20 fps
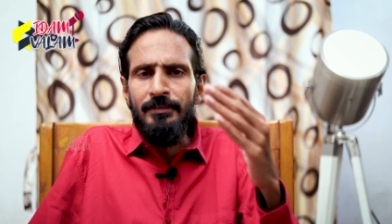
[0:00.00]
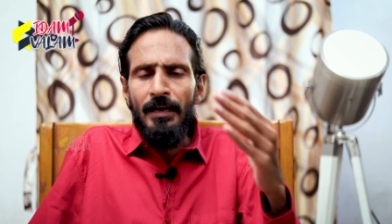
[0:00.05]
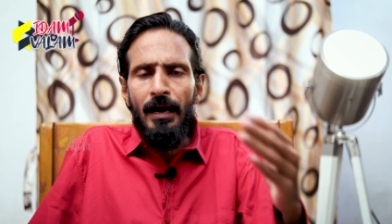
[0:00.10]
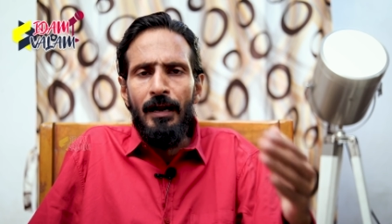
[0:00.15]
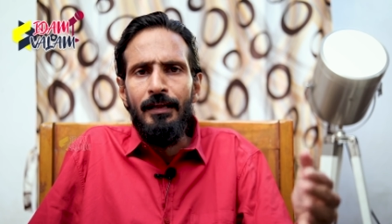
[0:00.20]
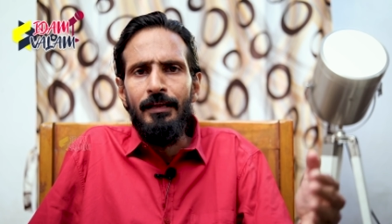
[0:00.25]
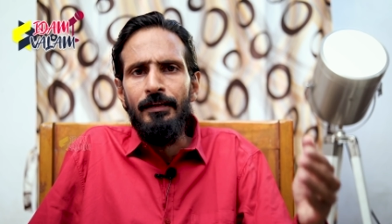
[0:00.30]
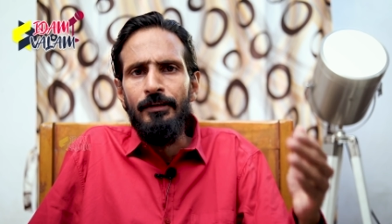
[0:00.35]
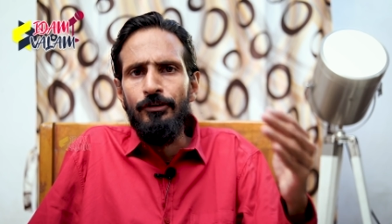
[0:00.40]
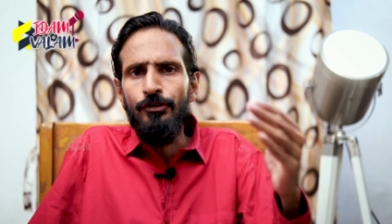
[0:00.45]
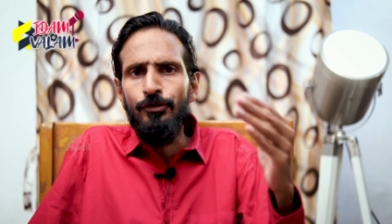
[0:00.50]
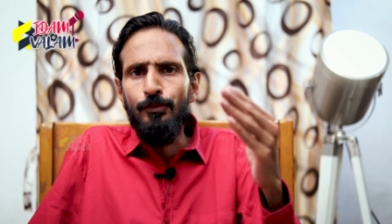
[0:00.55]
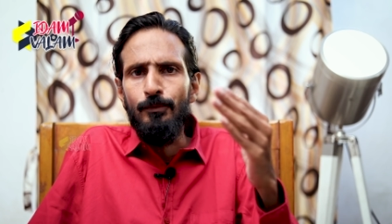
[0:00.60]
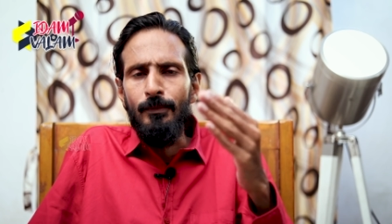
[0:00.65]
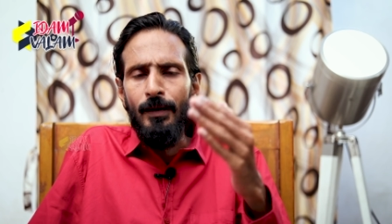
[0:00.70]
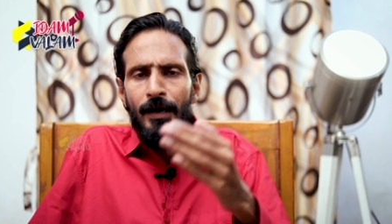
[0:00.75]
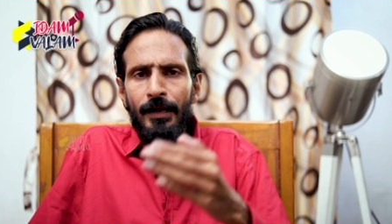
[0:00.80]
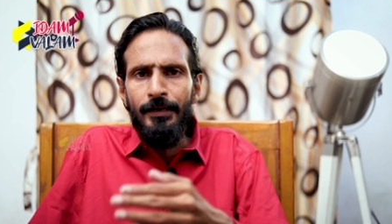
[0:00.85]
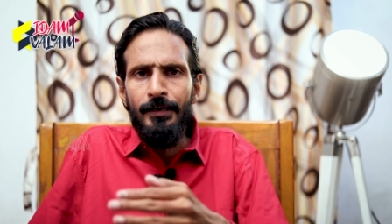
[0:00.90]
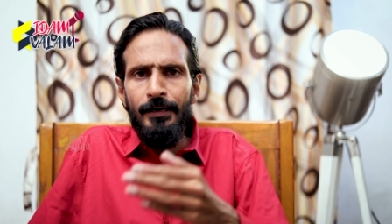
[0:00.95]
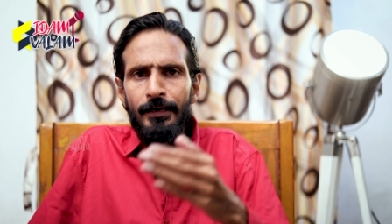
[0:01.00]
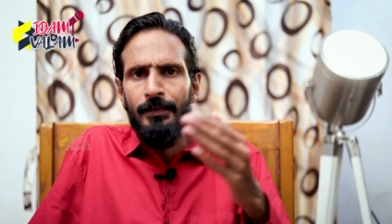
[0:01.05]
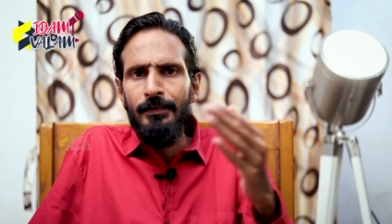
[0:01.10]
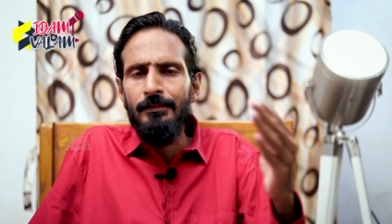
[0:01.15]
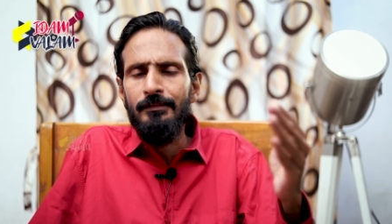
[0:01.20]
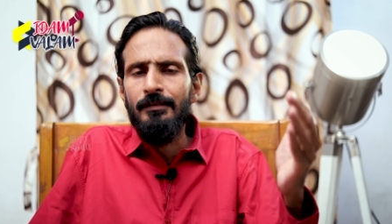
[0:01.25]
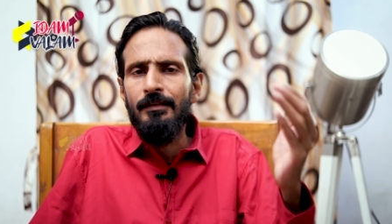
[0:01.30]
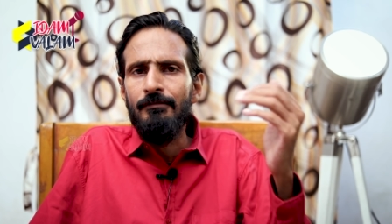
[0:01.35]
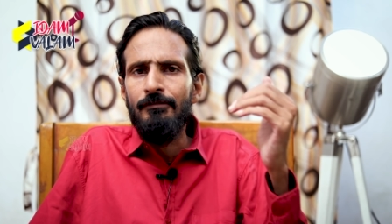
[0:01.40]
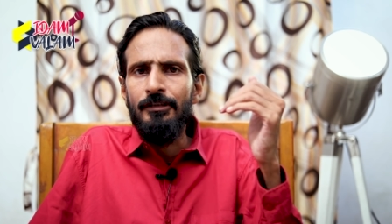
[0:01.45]
ஸ்டாலினுக்கும்
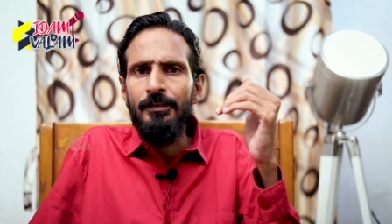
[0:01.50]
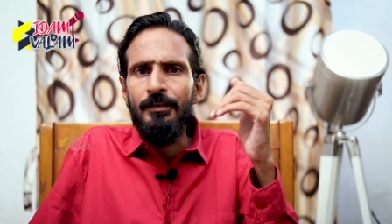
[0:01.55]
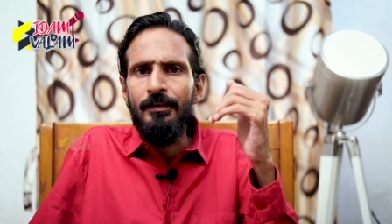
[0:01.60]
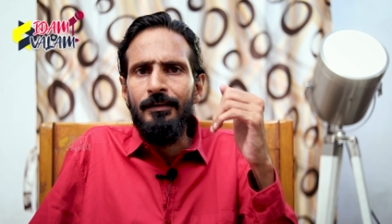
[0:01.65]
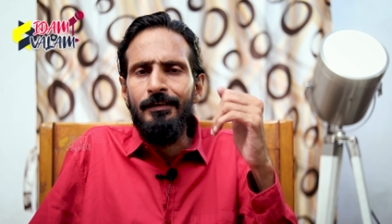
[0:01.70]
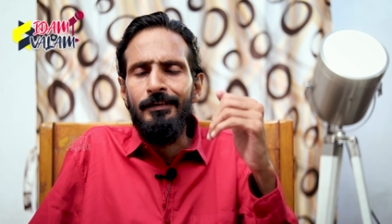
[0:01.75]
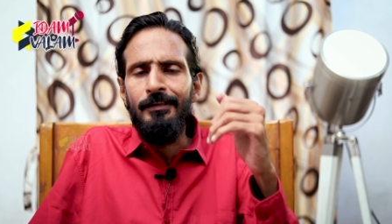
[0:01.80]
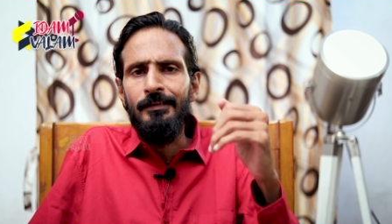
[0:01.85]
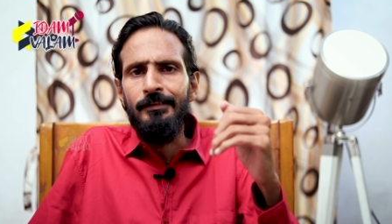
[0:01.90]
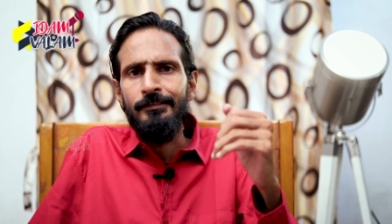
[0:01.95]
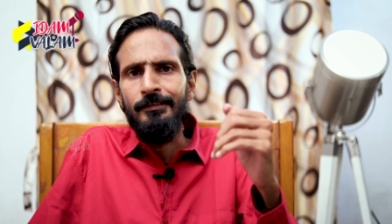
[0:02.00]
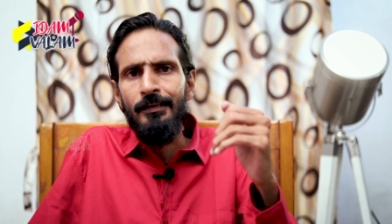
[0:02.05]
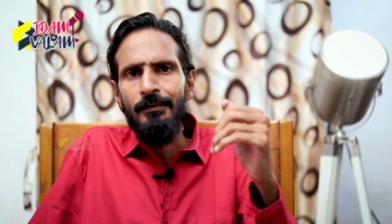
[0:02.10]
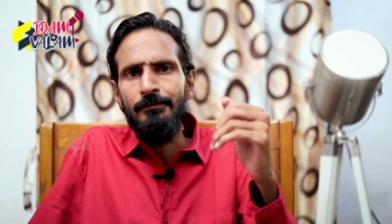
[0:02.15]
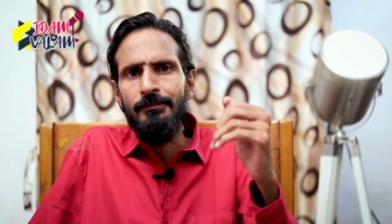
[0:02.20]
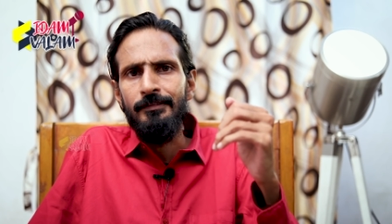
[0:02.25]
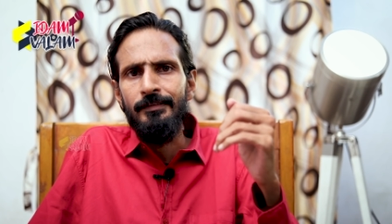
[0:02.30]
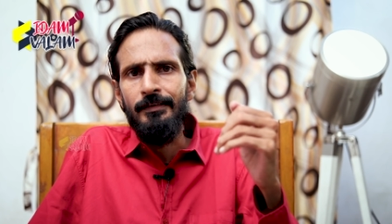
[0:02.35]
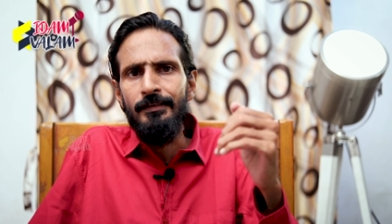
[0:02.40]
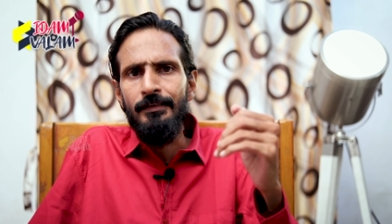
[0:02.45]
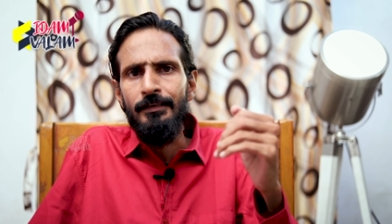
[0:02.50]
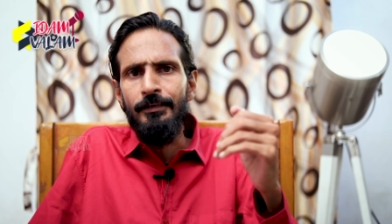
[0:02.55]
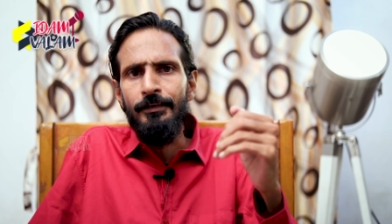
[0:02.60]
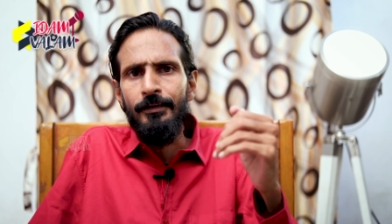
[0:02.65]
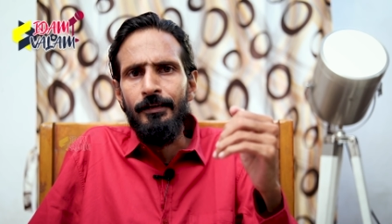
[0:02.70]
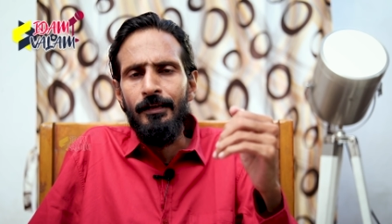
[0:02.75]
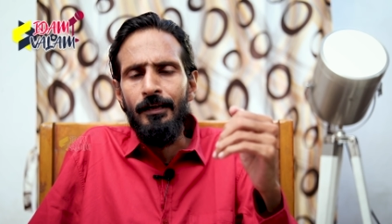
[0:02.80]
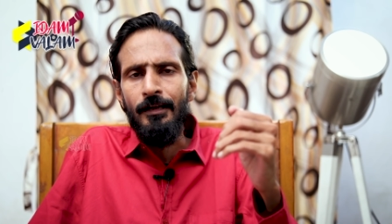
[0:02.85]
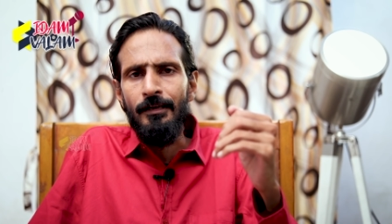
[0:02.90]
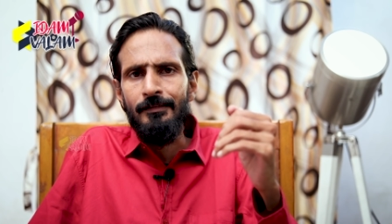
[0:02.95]
மார்க்கெட்டிங் செய்வதற்கு நீங்கள் செலவு
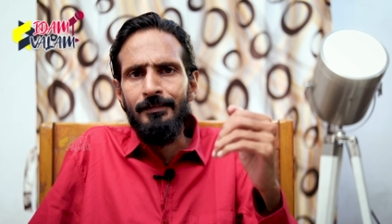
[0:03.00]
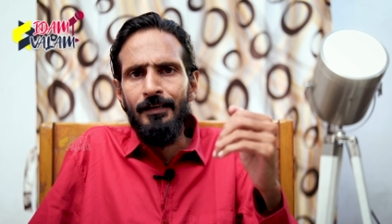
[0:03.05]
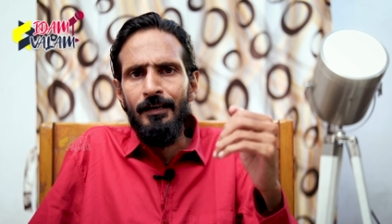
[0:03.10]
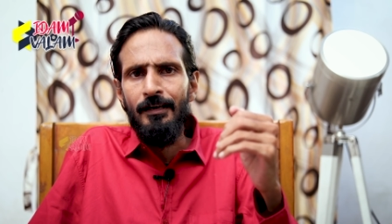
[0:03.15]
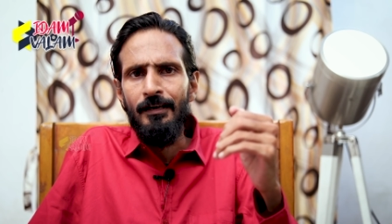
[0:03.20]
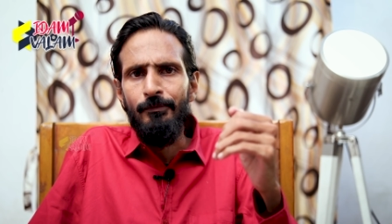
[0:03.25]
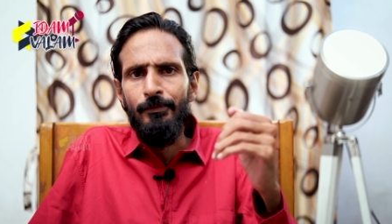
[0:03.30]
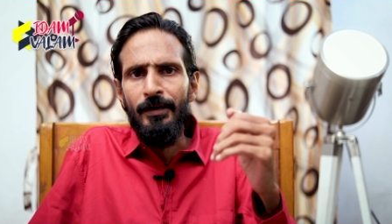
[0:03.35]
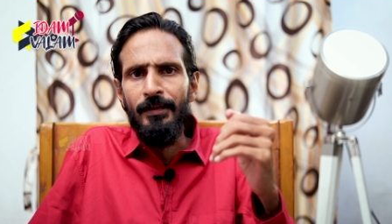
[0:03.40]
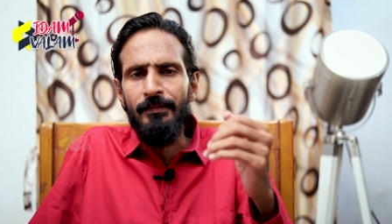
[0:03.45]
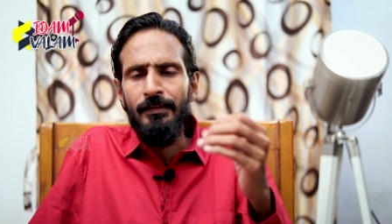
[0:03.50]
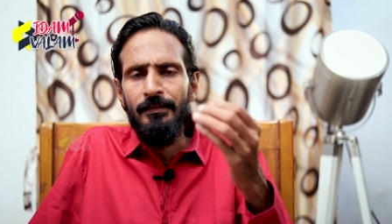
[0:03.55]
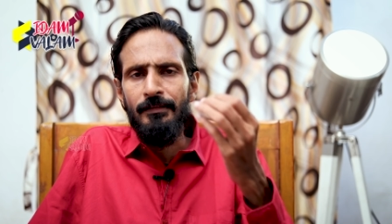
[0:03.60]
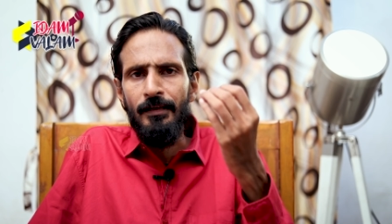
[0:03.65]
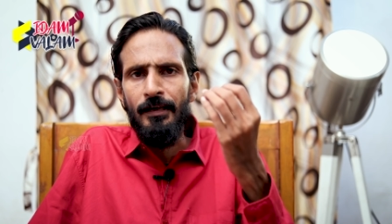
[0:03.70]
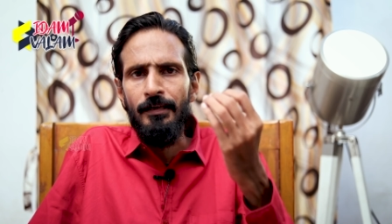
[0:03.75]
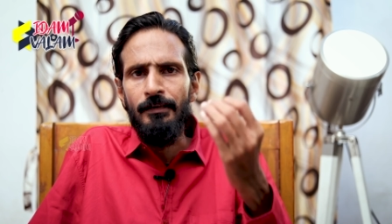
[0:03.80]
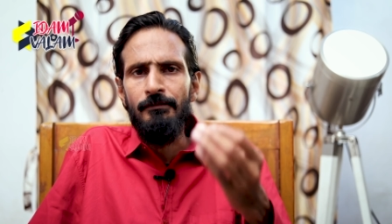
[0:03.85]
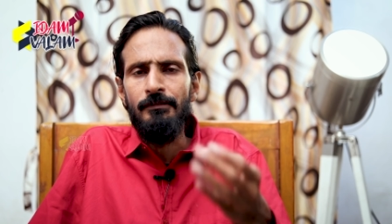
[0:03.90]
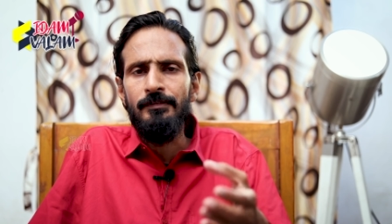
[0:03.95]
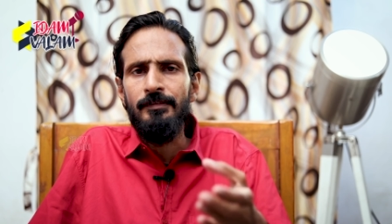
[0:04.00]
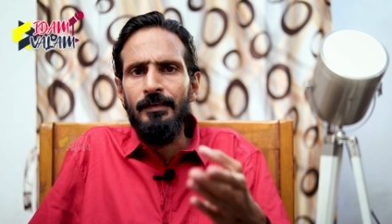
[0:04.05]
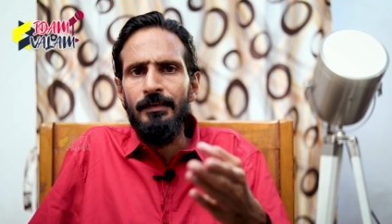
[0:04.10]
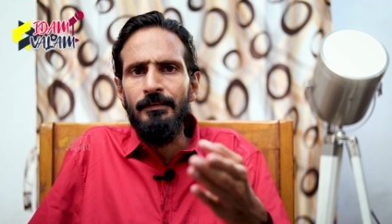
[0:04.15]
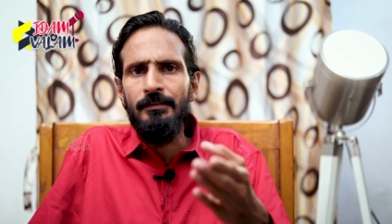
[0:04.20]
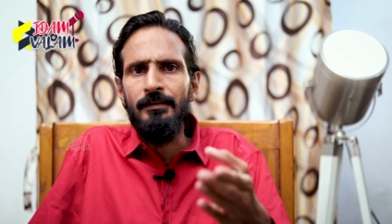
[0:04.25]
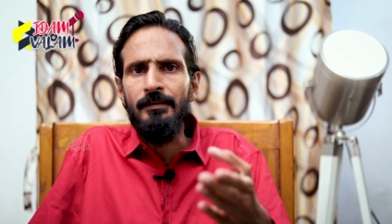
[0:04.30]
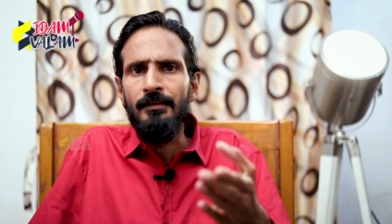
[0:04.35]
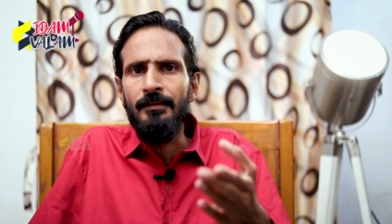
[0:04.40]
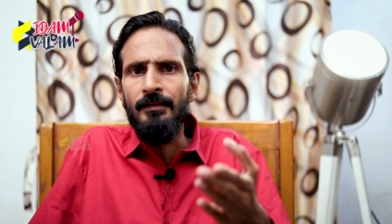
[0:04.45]
செய்கின்ற அரசாங்க பணத்தை தயவு
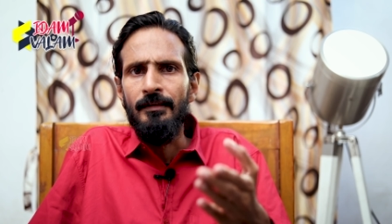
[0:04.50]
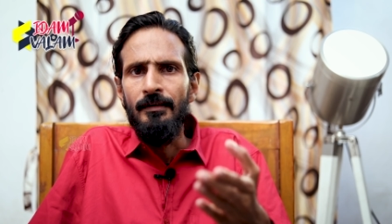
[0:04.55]
செய்து